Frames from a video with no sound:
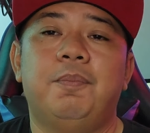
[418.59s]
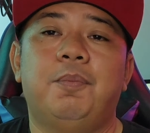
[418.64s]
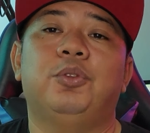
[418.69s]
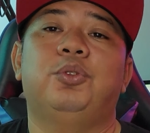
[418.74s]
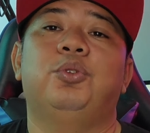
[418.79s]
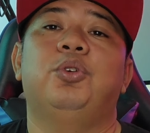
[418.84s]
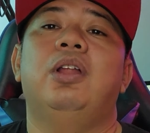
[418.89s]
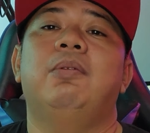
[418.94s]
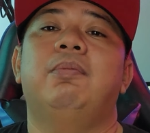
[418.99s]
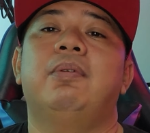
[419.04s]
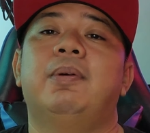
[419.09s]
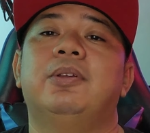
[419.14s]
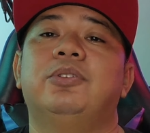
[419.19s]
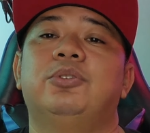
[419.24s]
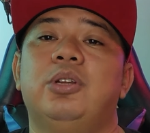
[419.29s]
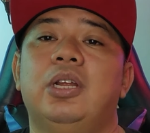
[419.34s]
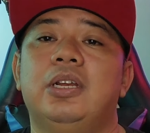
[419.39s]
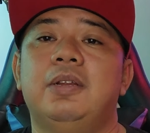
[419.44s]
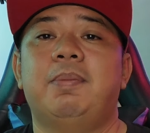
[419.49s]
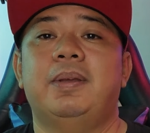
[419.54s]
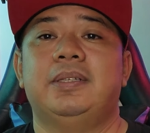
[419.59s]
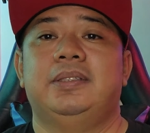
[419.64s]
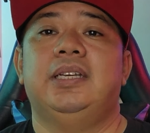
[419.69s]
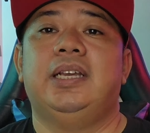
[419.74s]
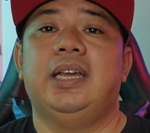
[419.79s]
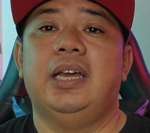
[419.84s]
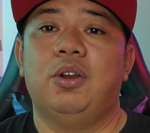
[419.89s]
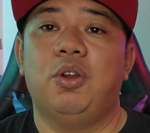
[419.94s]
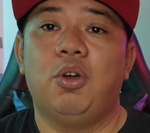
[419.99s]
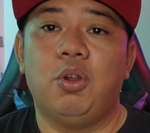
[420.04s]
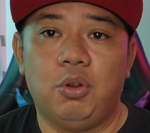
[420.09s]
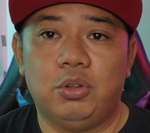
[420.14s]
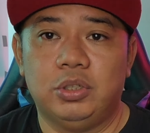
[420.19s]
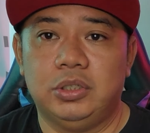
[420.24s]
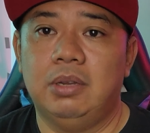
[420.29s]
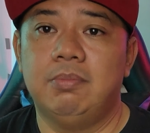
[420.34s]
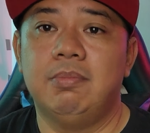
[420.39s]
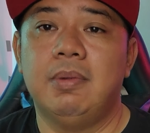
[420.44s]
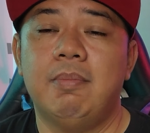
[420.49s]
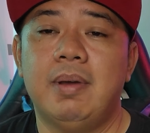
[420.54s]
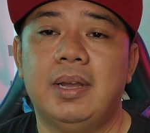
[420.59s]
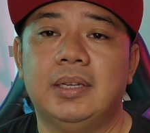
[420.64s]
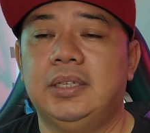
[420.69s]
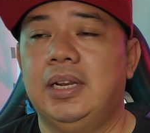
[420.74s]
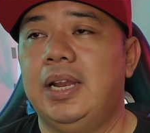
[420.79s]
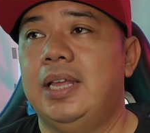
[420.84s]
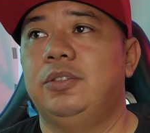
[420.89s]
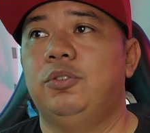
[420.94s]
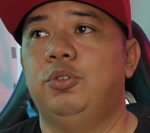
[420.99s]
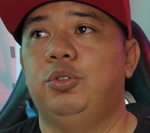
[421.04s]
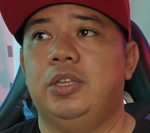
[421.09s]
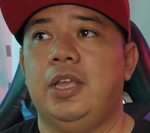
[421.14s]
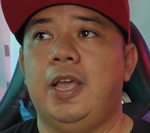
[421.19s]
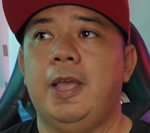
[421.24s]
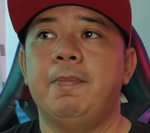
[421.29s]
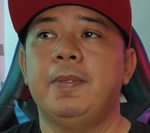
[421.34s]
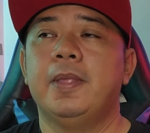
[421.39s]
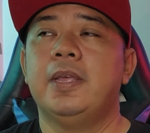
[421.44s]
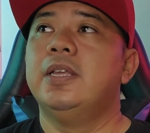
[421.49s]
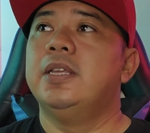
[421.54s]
Portugal memang sudah dipastikan lolos ke babak selanjutnya.